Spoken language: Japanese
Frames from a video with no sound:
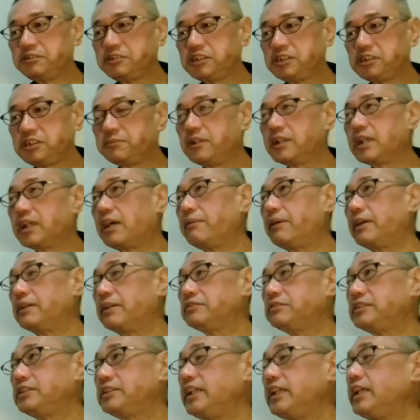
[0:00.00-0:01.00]
育児も変わ
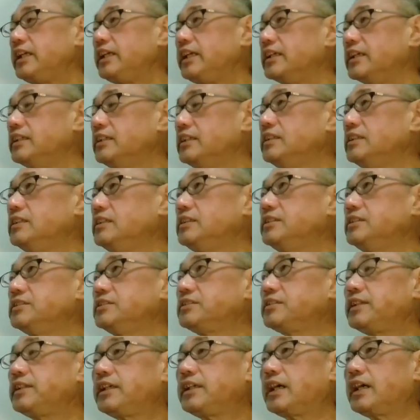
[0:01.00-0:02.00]
るし、
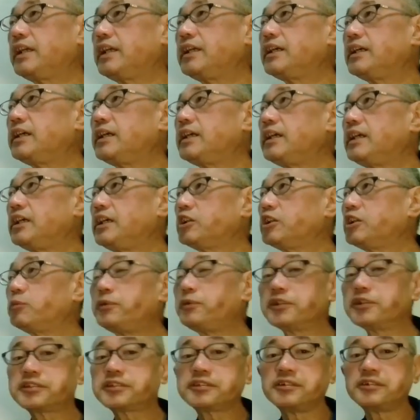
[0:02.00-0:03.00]
それから
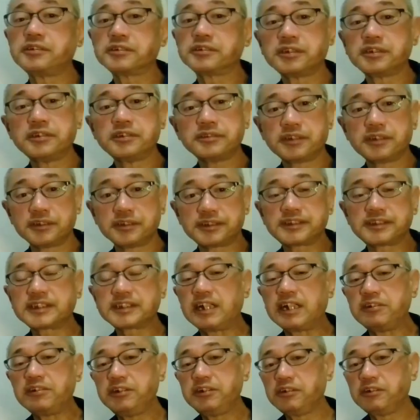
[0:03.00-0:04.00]
ロボットをどんどん
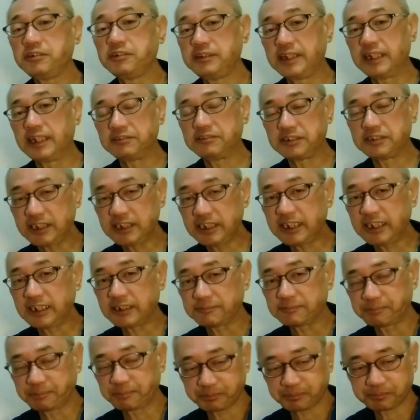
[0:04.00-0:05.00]
使うようになる
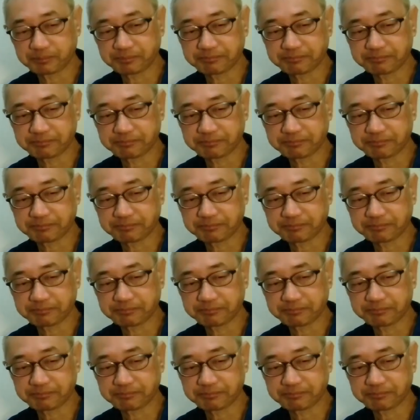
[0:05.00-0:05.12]
し、